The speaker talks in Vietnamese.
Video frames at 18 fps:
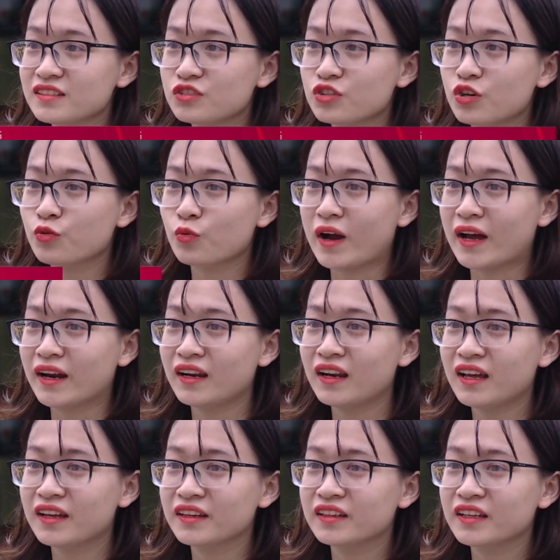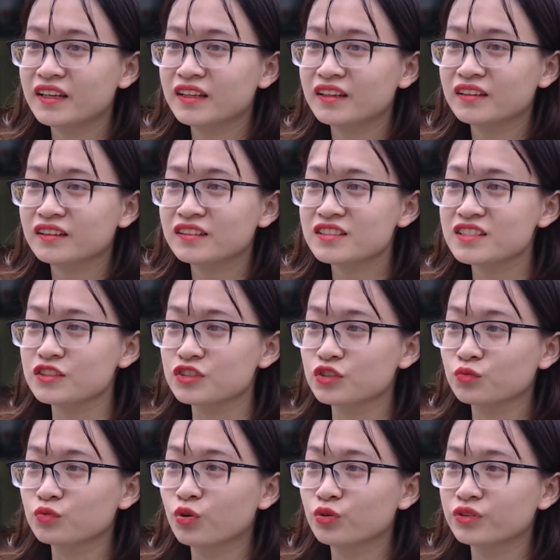cho quán là nên sử
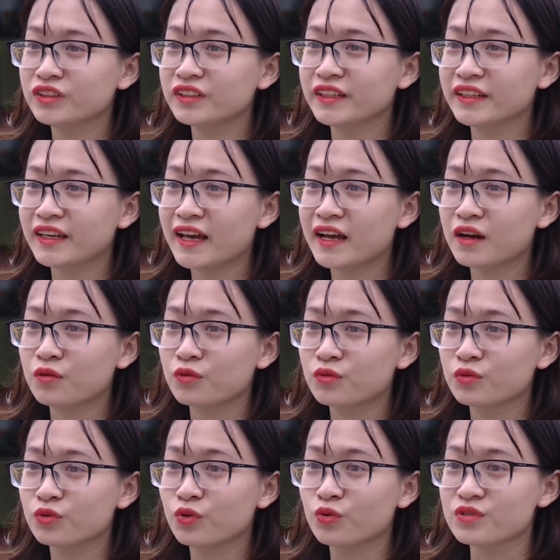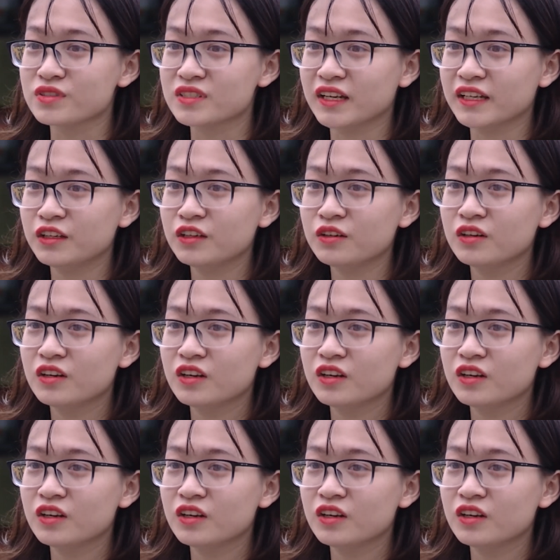dụng đồ như thế nào, đồ giấy,